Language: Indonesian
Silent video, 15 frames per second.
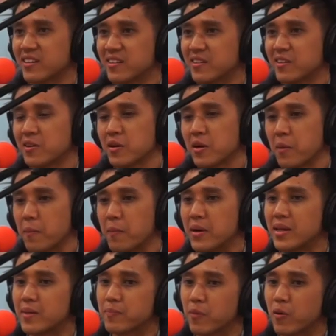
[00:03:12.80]
hmm
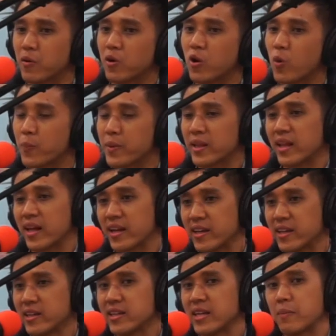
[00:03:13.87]
beli po kopi
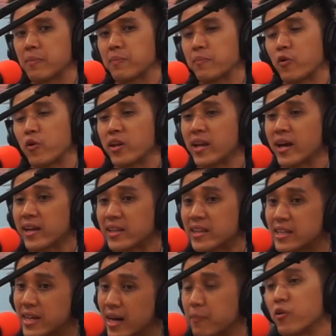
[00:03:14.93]
lagi dapat poin lagi
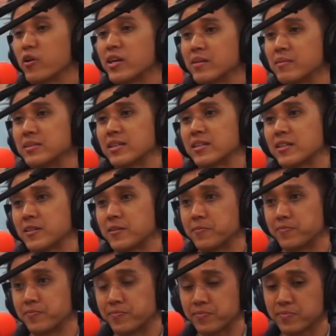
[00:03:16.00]
tiga poin misalnya
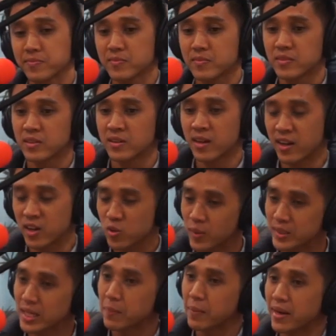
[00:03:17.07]
yeah. hari
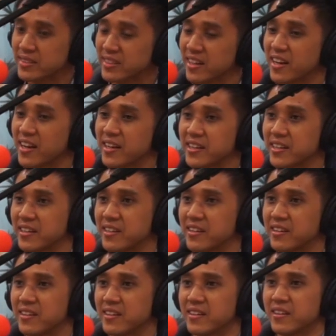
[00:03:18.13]
Jumat sama kesana lagi
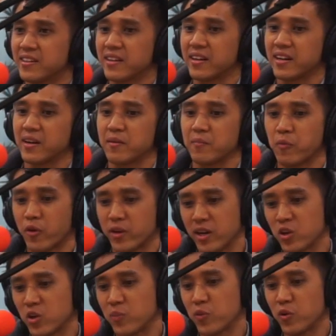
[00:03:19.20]
nah poinnya
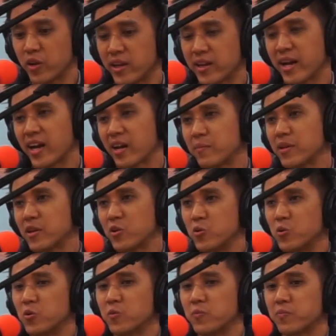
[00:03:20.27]
dikumpulin hari
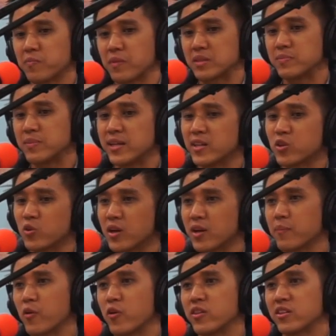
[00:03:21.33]
Minggu Mas Billy tuker
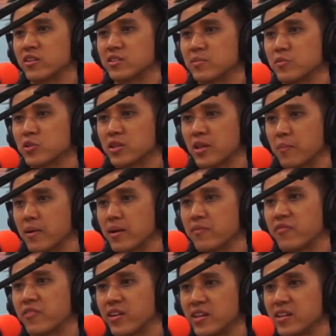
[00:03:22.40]
poin tersebut sama
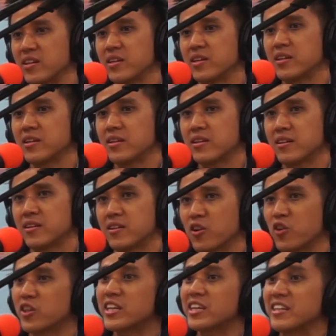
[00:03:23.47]
free
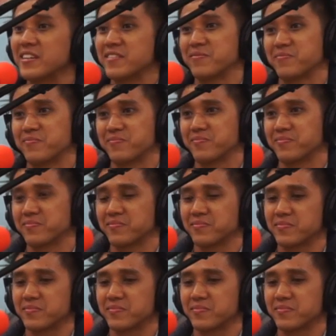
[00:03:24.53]
roti yeah.